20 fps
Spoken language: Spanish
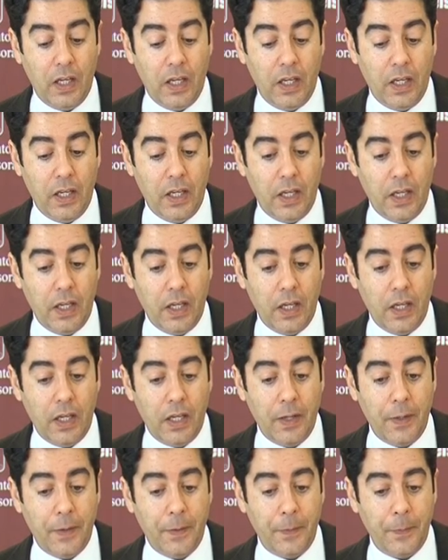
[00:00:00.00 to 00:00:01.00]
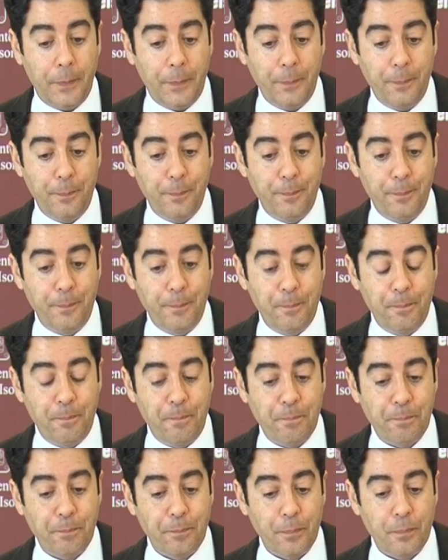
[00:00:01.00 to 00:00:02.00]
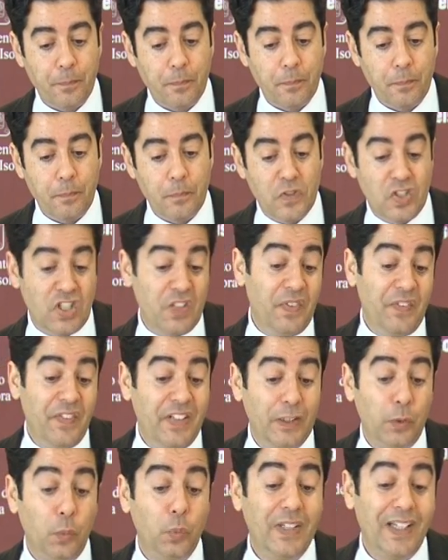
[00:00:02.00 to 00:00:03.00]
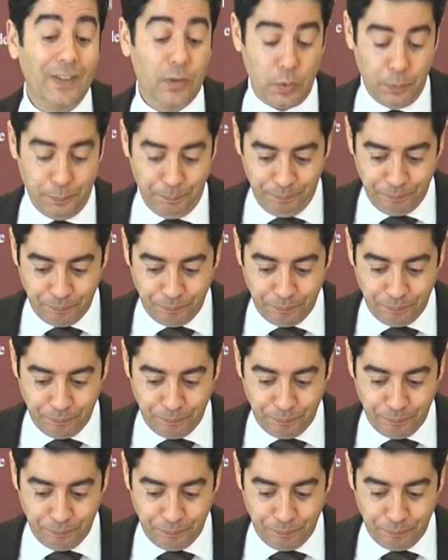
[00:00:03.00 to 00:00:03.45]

eh, simplemente un dato,